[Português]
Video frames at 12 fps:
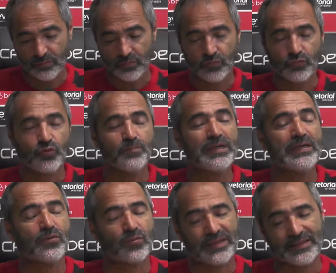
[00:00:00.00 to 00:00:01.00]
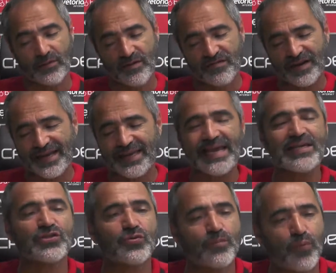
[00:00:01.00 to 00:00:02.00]
do banco, então
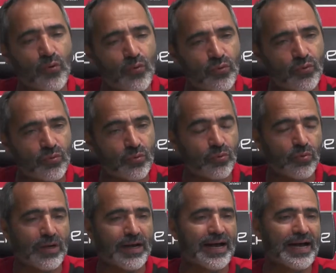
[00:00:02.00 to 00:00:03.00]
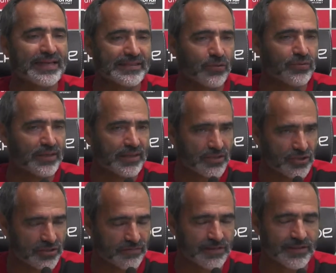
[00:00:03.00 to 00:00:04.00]
enfraquece um pouco as
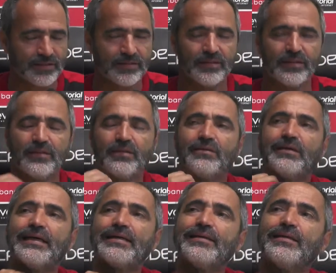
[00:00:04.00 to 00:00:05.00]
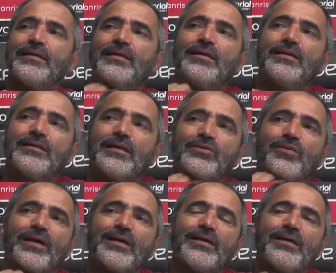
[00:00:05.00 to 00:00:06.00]
alternativas. Né? Tanto
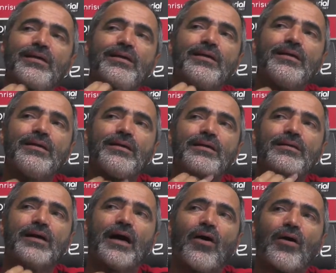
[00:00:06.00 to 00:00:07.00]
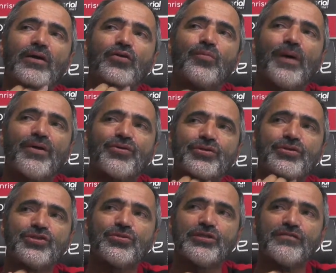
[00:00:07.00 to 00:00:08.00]
é que a hora que o Mário
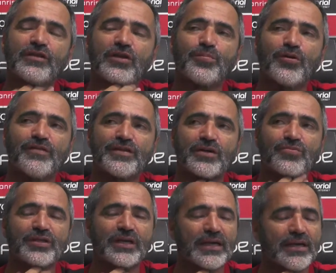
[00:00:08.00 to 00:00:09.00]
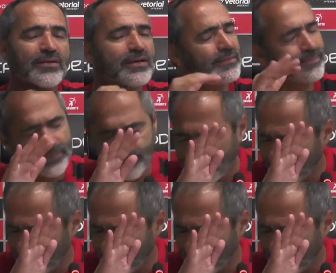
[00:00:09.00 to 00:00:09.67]
sentiu, eu tive que improvisar um zagueiro ali. Não tem